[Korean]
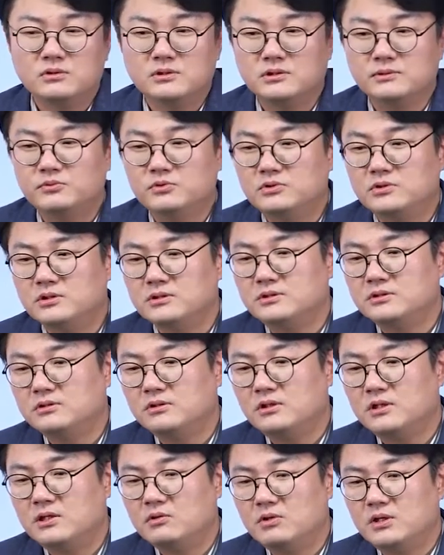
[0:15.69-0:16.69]
그 물적
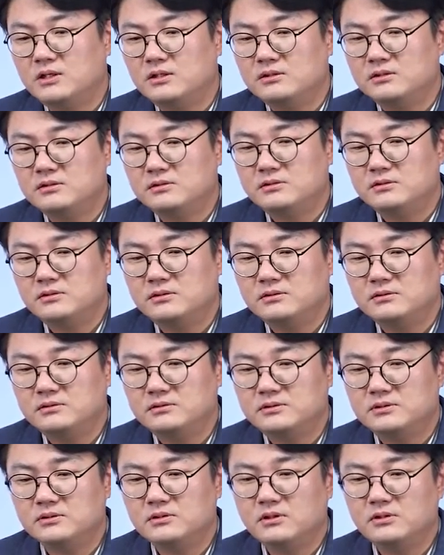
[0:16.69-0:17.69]
증거라고 하는 것은
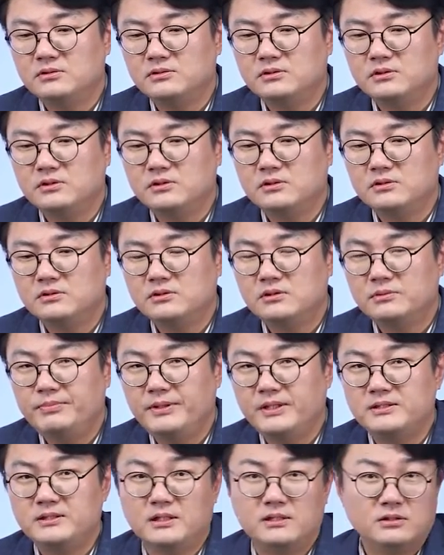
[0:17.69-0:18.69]
증거 능력을
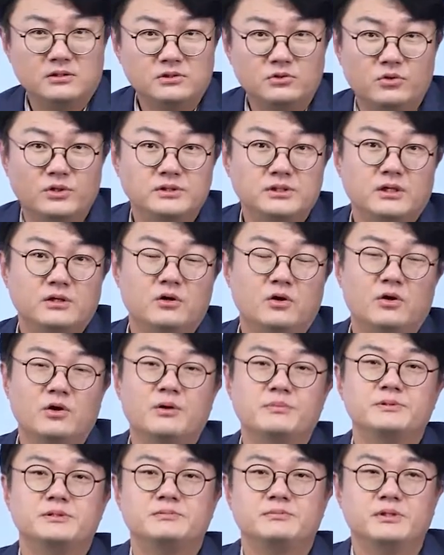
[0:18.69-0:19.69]
배제하는 것이 굉장히
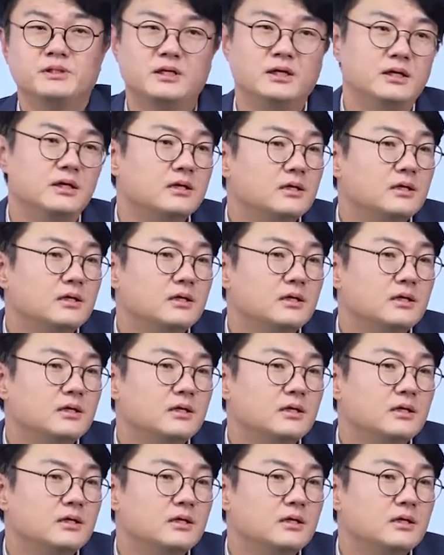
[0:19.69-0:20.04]
어렵습니다